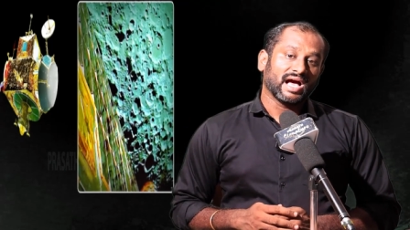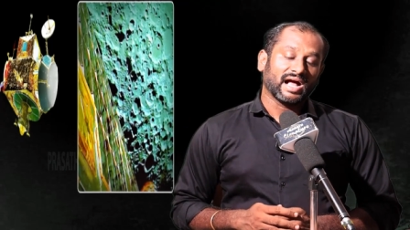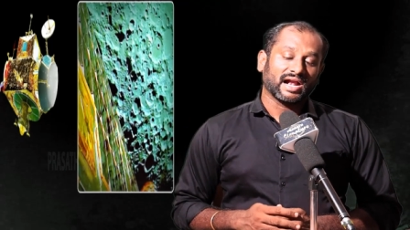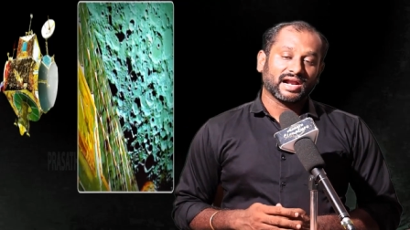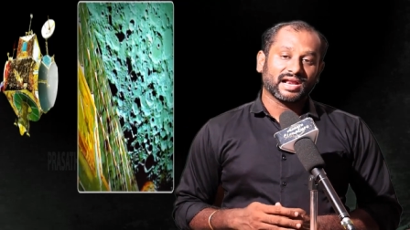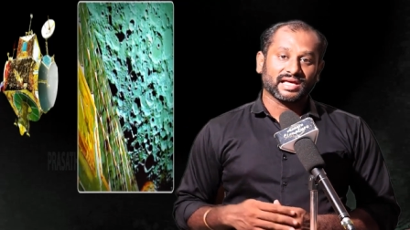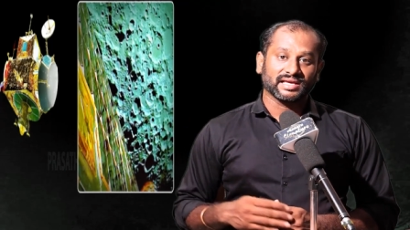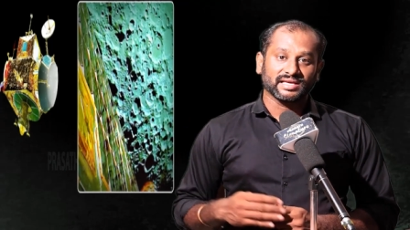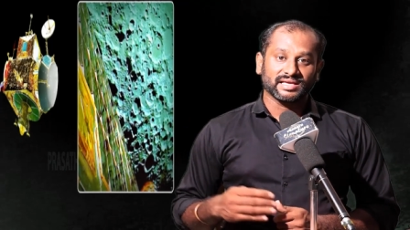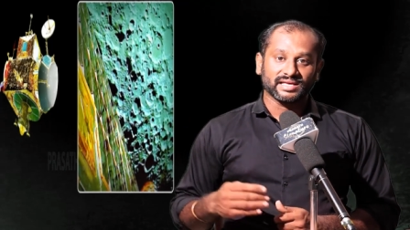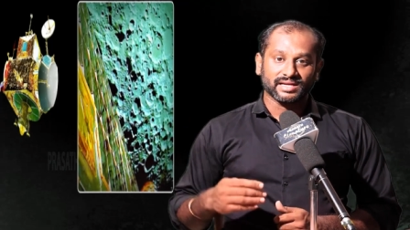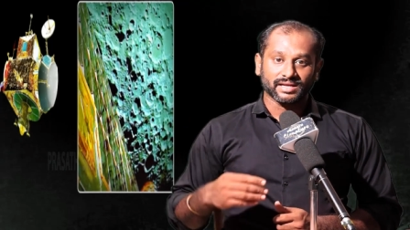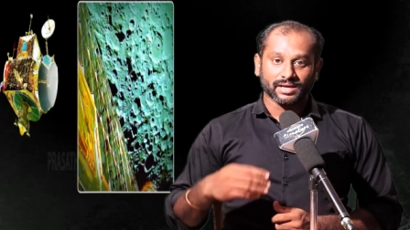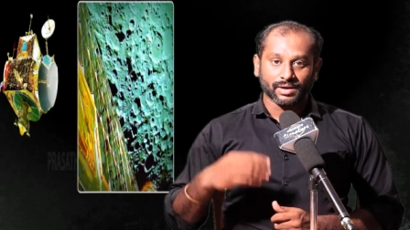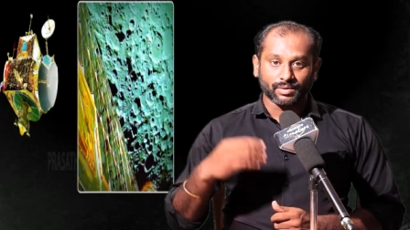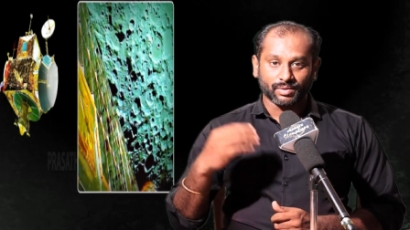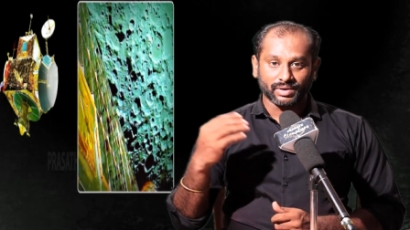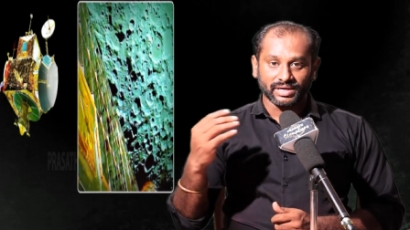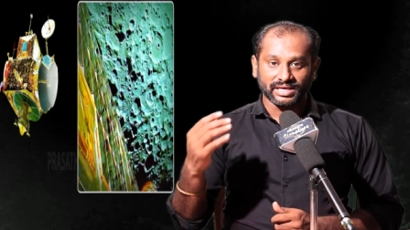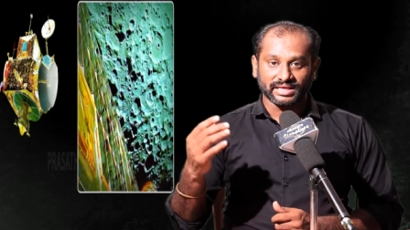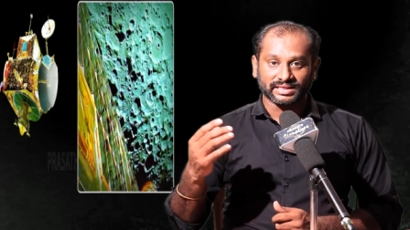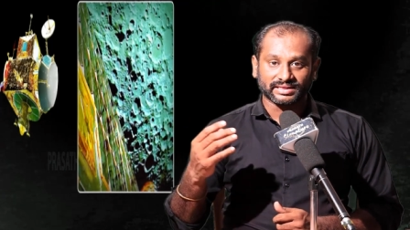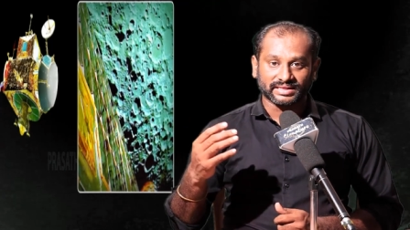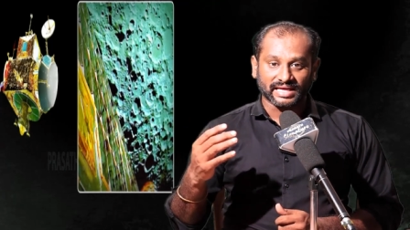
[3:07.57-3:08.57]
ஆனால் அங்கே
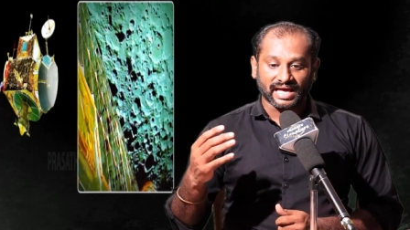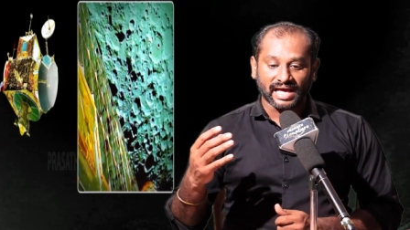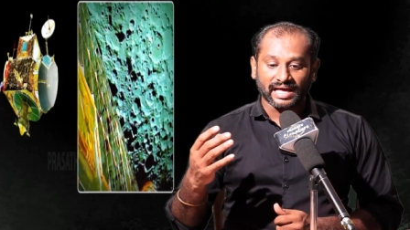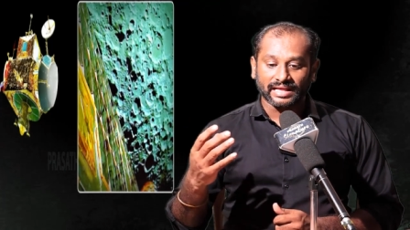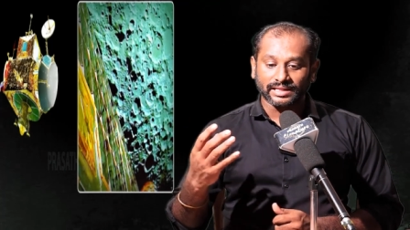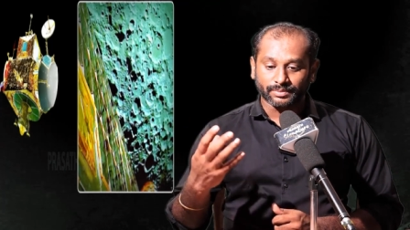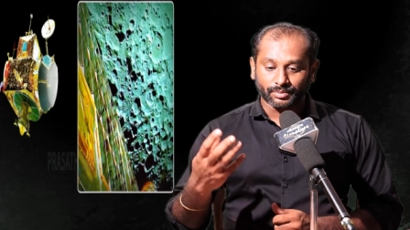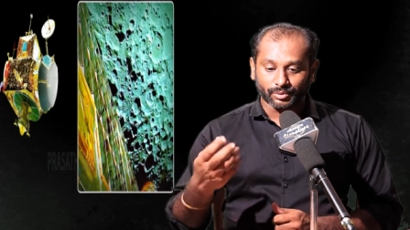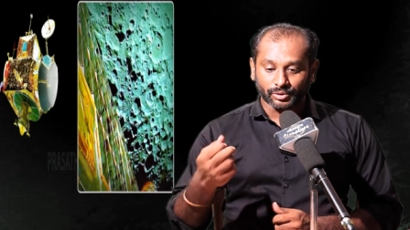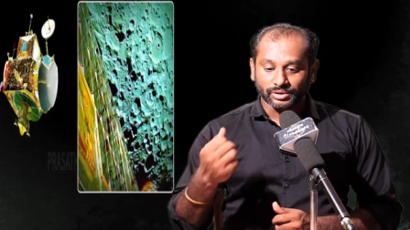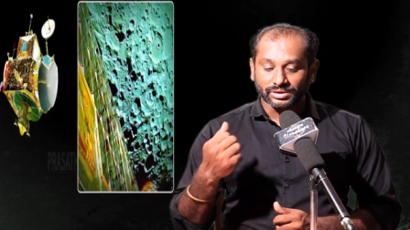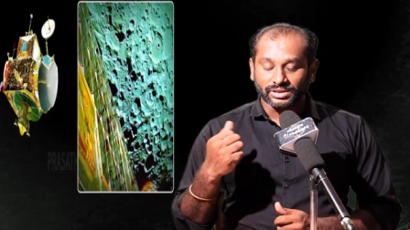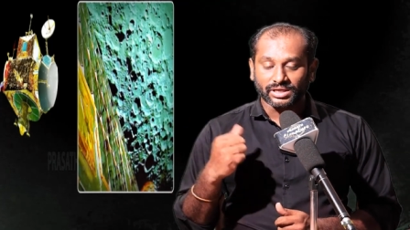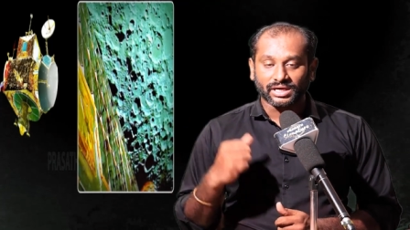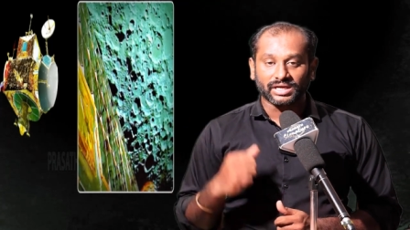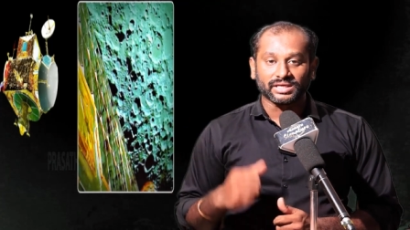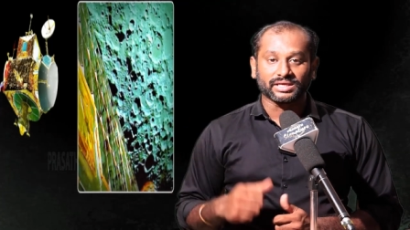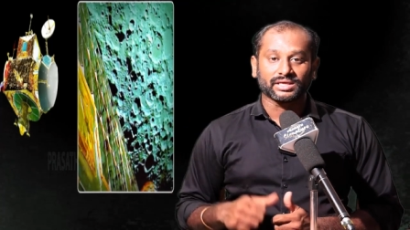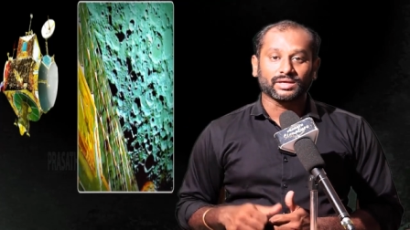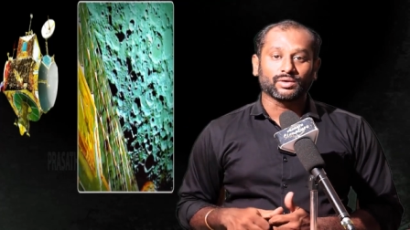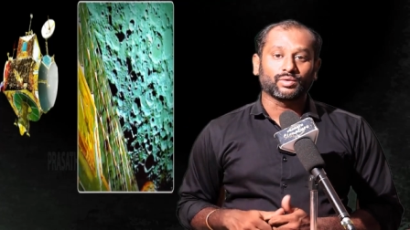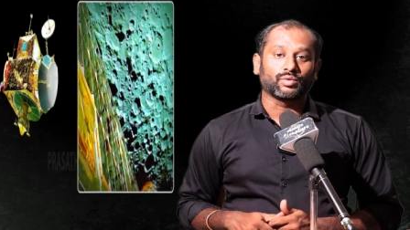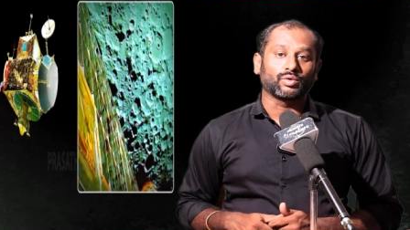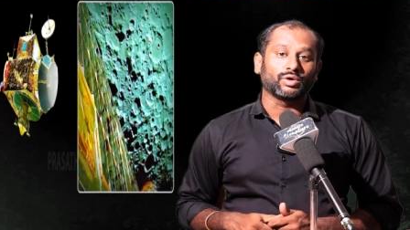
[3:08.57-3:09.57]
இருக்கக்கூடிய தாது
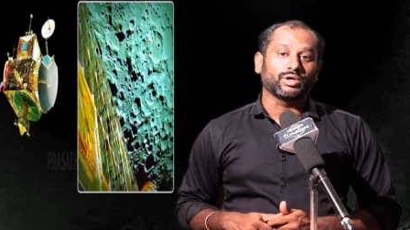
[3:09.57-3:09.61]
பொருட்கள் இங்கே